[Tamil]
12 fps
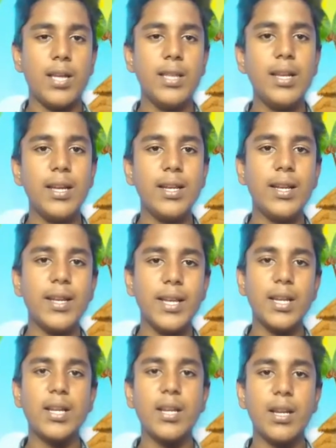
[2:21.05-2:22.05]
இதுல என்ன
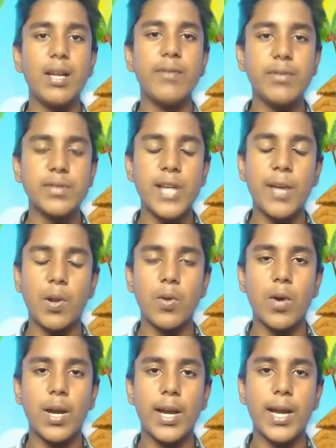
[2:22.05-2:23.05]
என்னென்னலாம் விவசாயம்
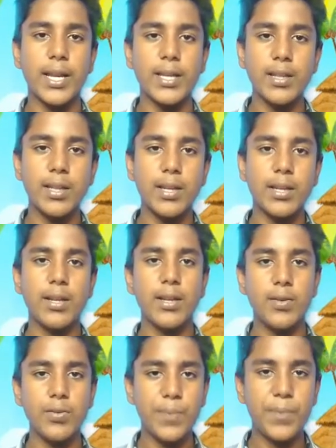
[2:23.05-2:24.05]
பண்ணுவாங்க இந்த
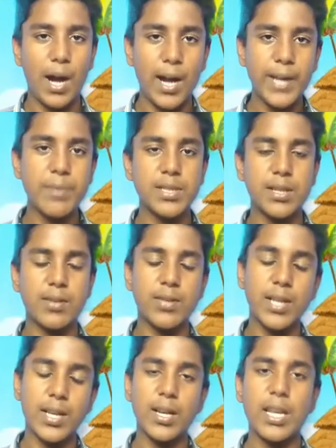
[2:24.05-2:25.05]
இப்ப ஆடி மாசத்துல
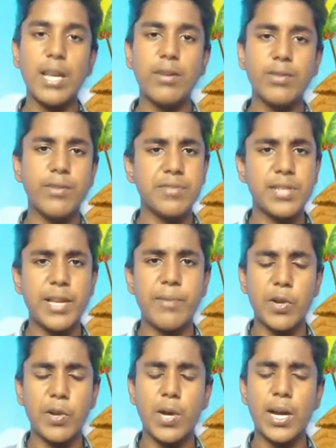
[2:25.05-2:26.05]
வந்து என்னென்னலாம் வந்து
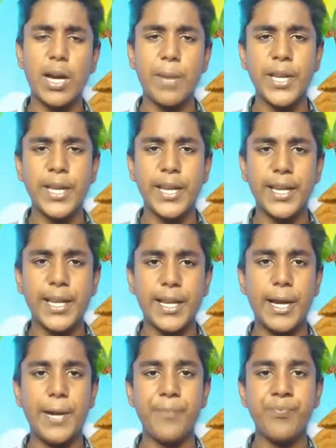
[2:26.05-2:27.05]
விவசாயம் பண்ணுவாங்க அப்படின்னு
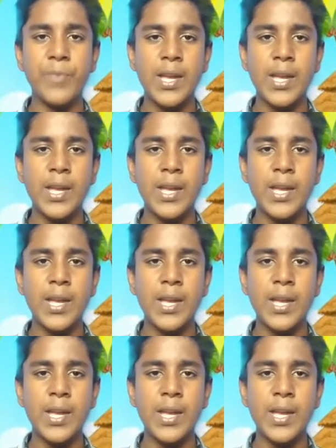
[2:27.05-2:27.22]
கேட்டீங்கன்னா